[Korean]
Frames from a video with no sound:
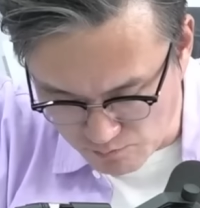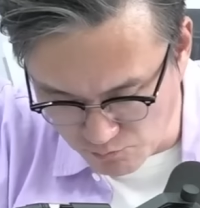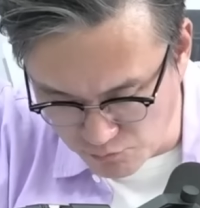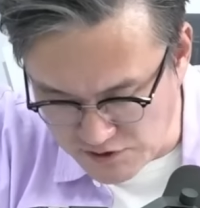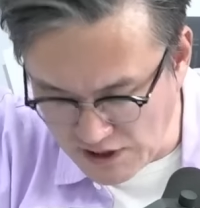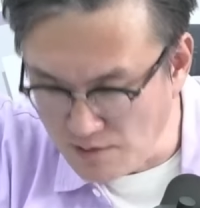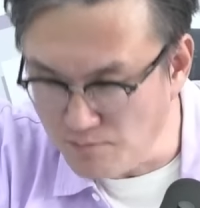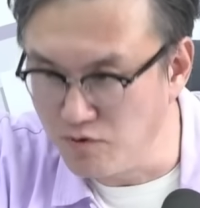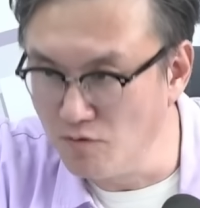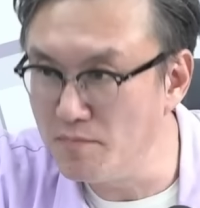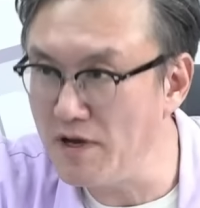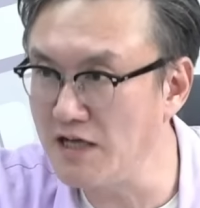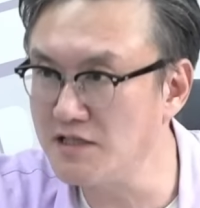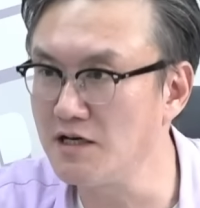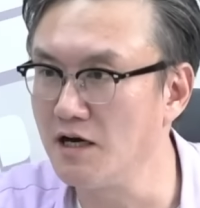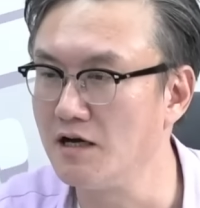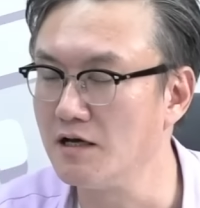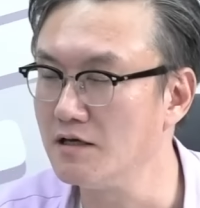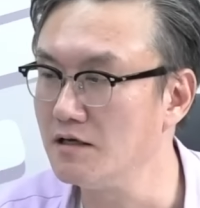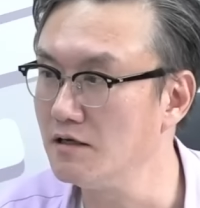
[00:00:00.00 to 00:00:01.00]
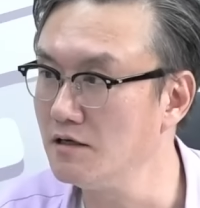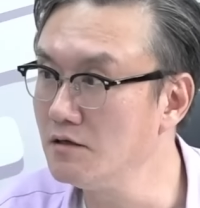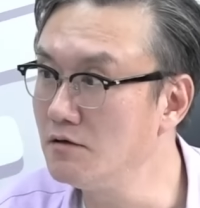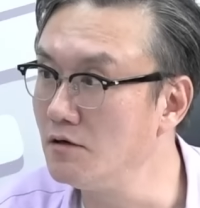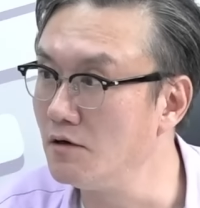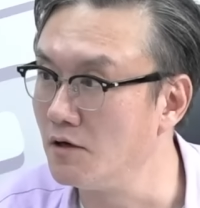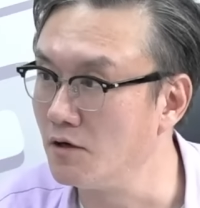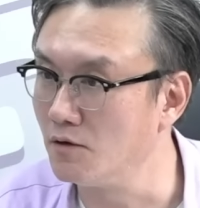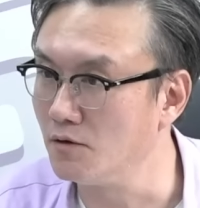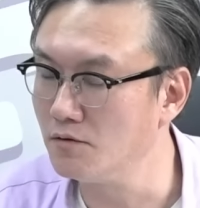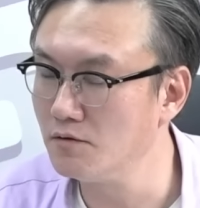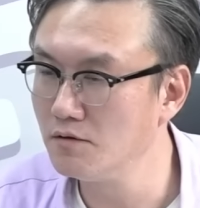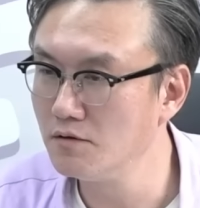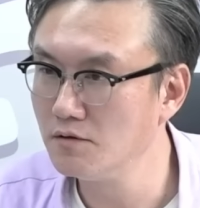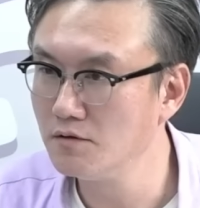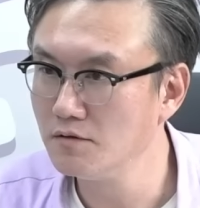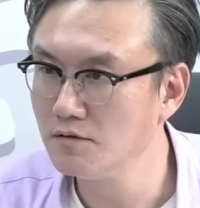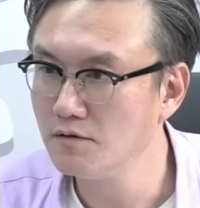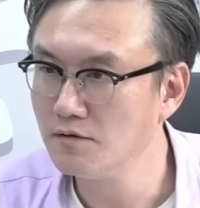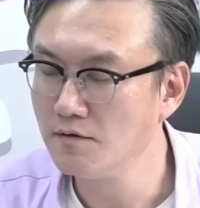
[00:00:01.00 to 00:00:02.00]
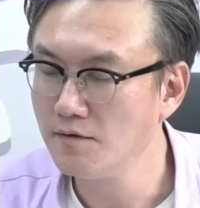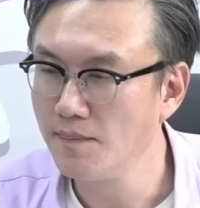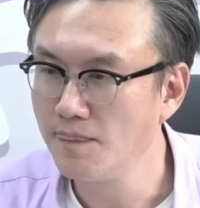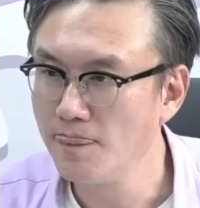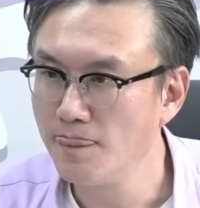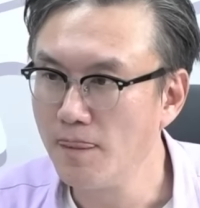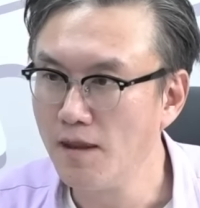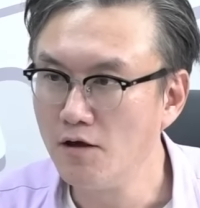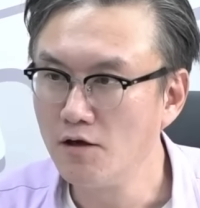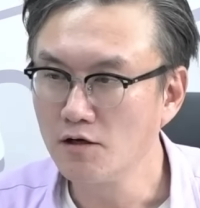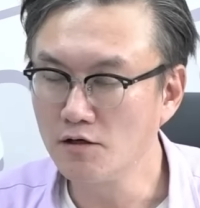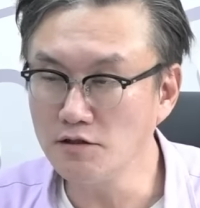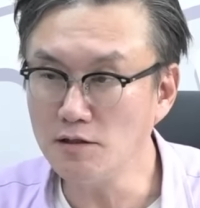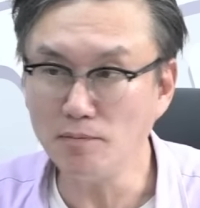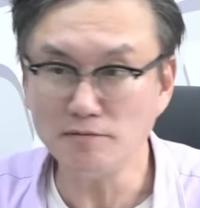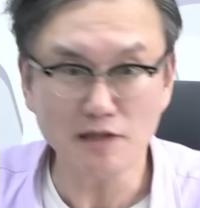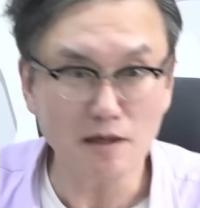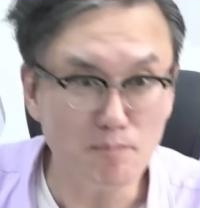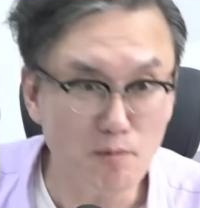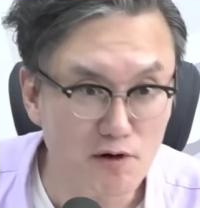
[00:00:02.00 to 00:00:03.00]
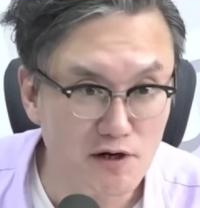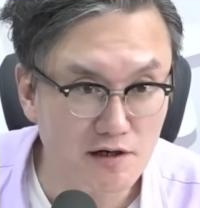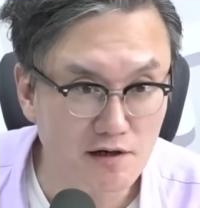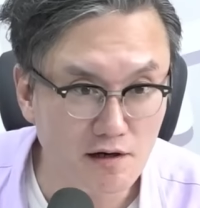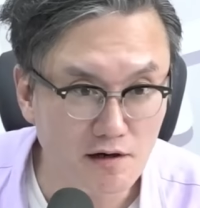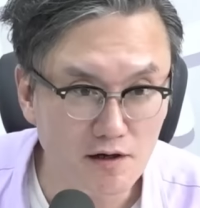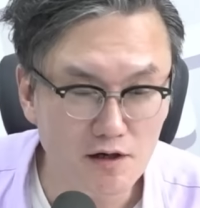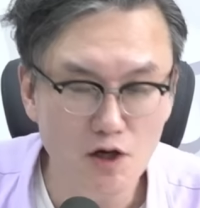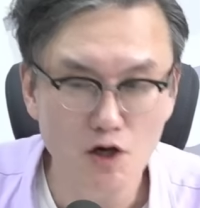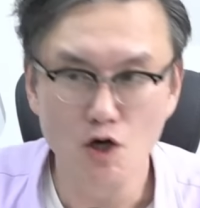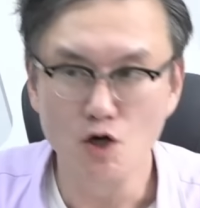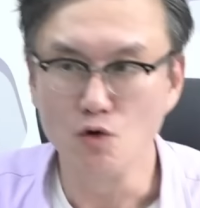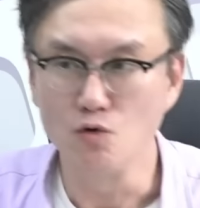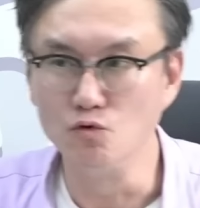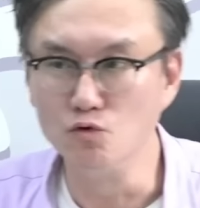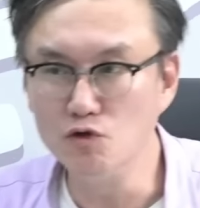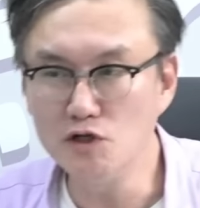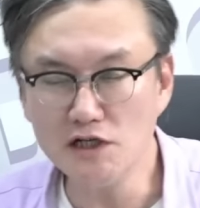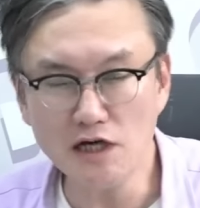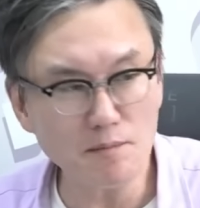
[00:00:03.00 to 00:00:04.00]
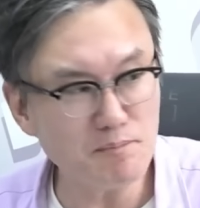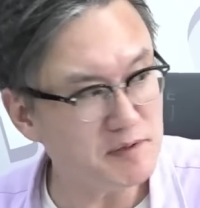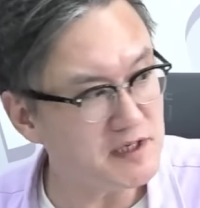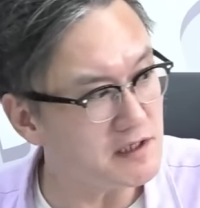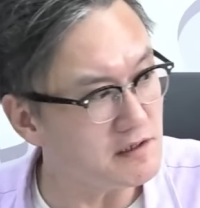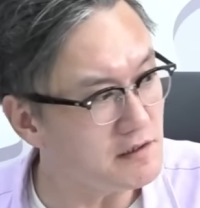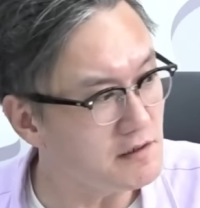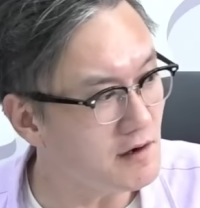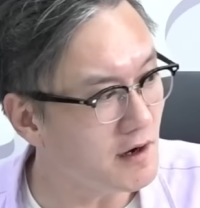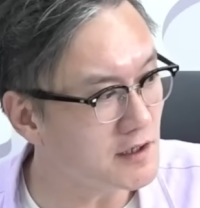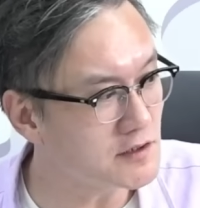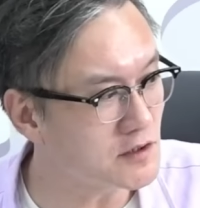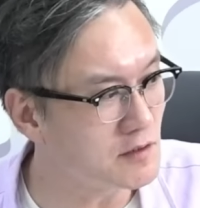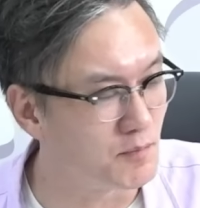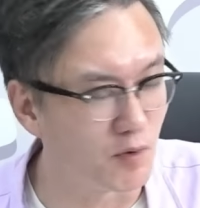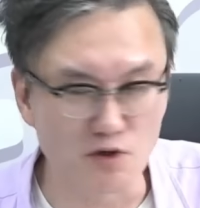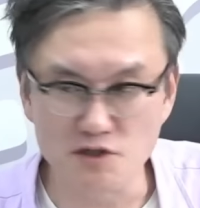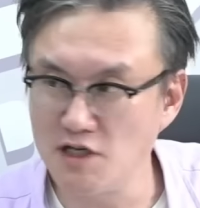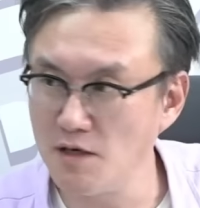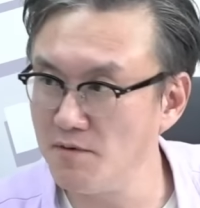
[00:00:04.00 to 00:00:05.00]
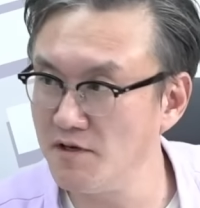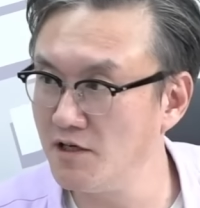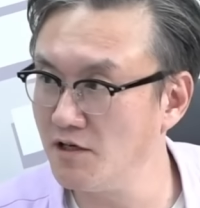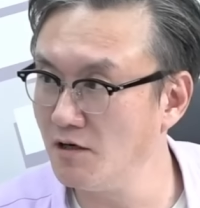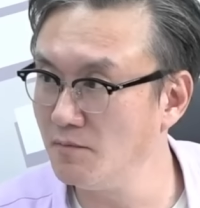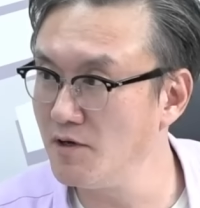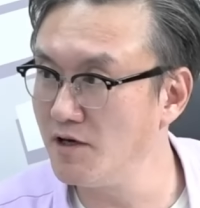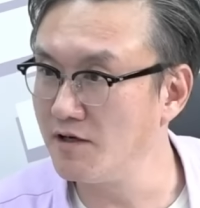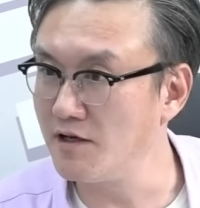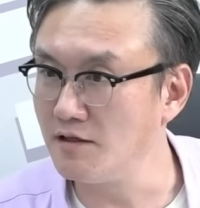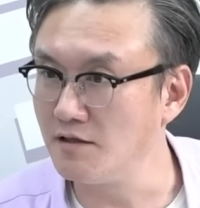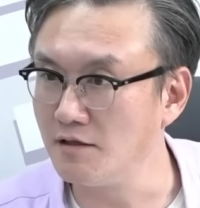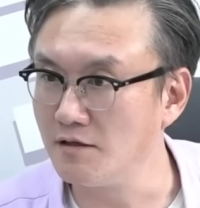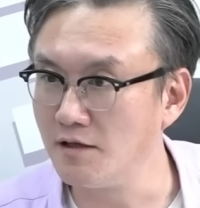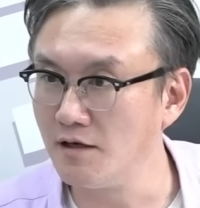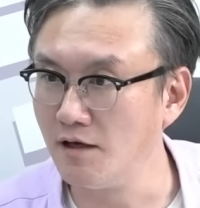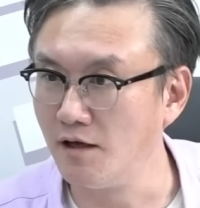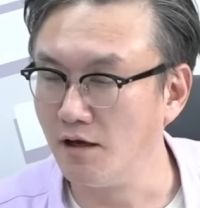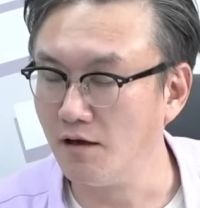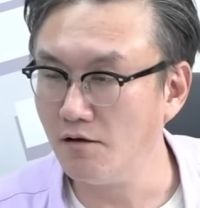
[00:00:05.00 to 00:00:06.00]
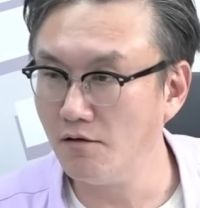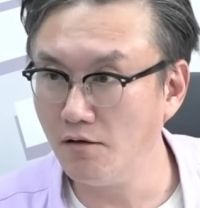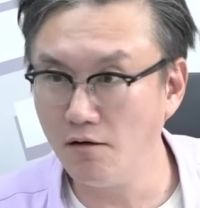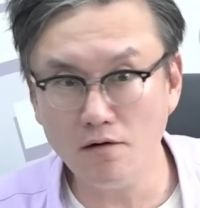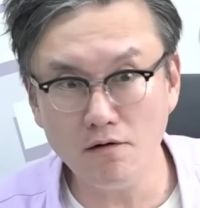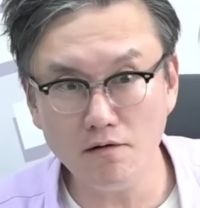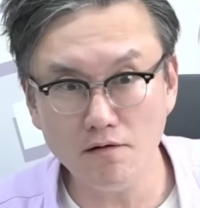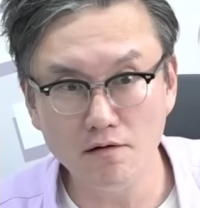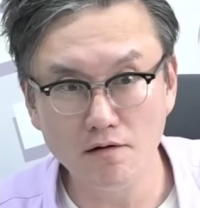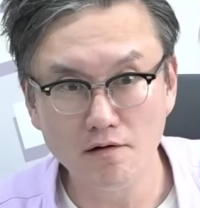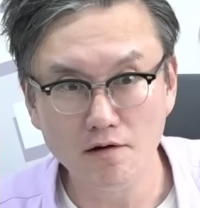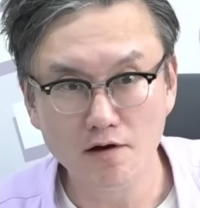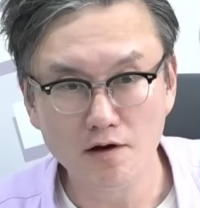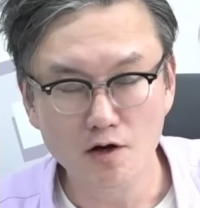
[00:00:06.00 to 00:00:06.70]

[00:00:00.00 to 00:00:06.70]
무상 분배하자 이거예요. 네. 근데 딱 보니까 우리가 피 흘려가지고 볼셰비키 혁명을 했는데 어. 어?